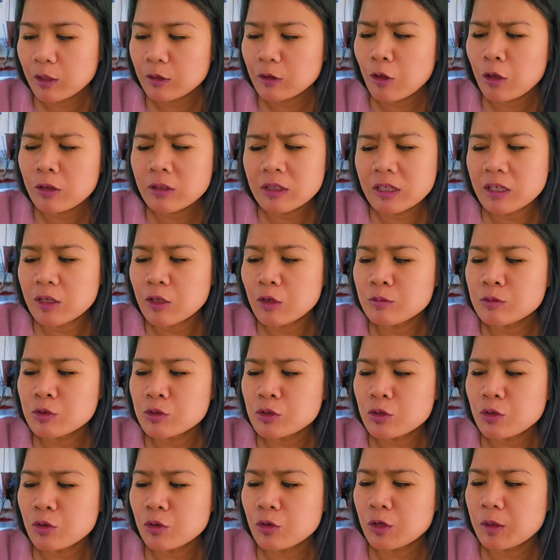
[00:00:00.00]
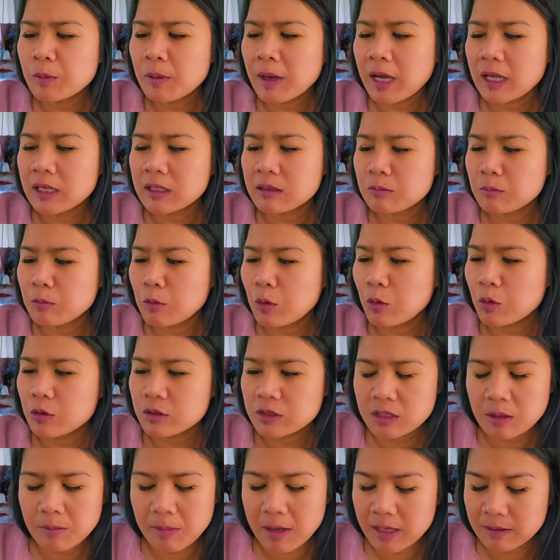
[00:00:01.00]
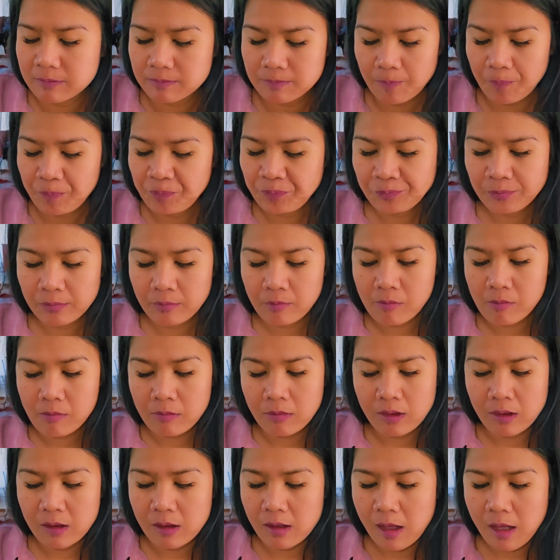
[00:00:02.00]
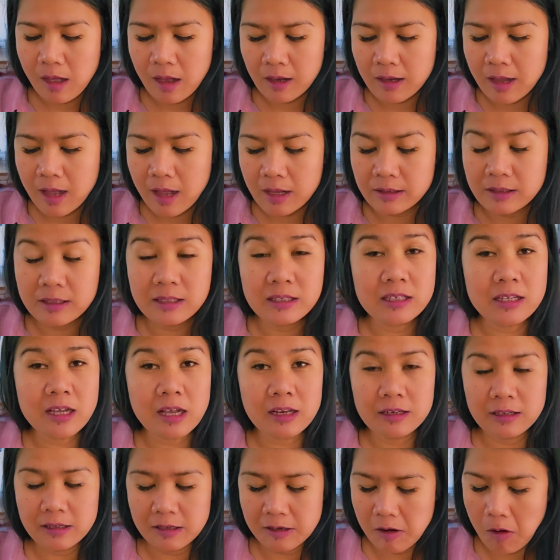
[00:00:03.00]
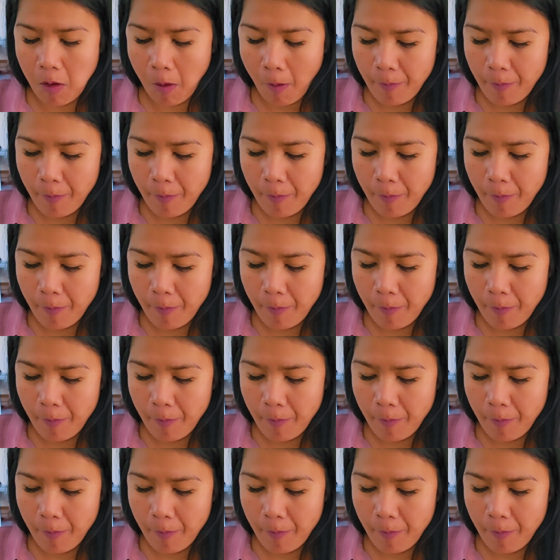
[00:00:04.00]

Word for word: ตอนนี้ลมโชยพัดโบกสะบัดอากาศดีจังเลย